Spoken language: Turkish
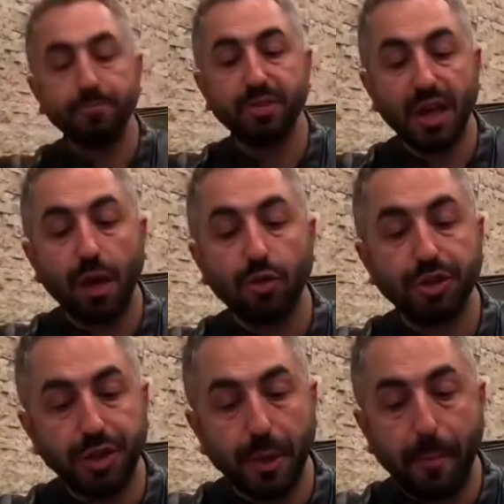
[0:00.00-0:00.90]
Yağ
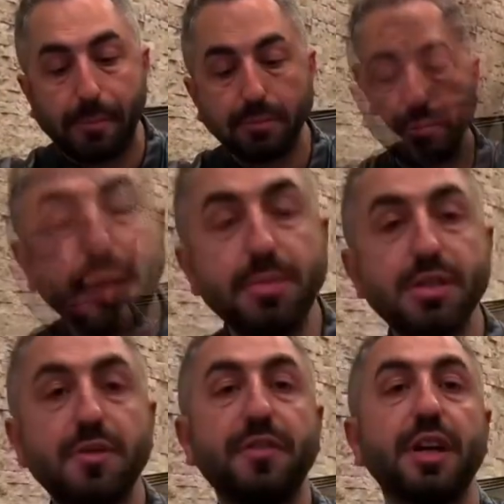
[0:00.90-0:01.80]
oranı iyi.
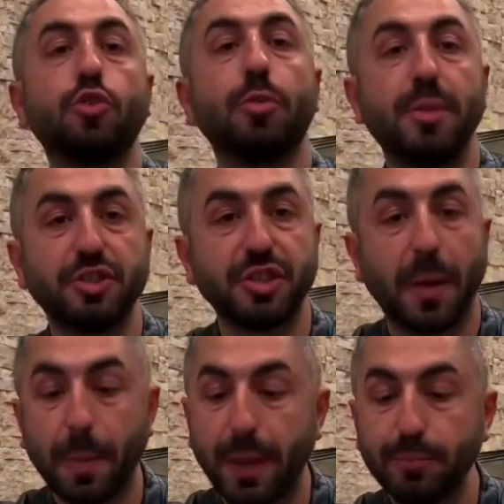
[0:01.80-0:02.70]
Temiz ve fiyatı 15 lira.
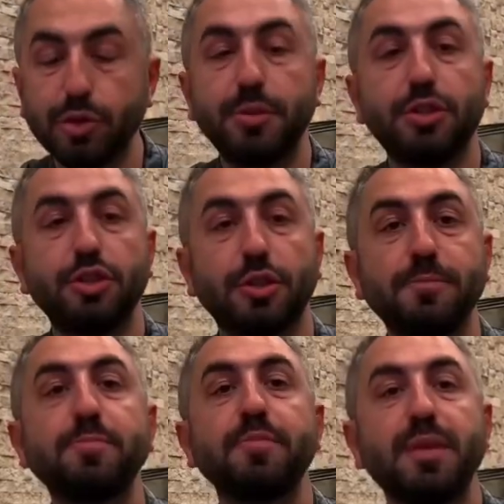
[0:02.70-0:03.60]
Bunu bitiriyorum.
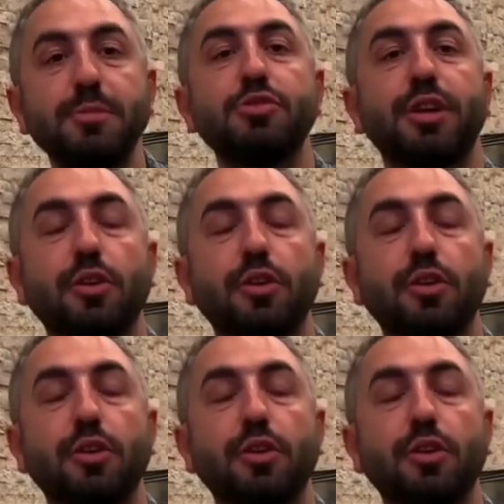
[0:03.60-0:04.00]
Bir sonraki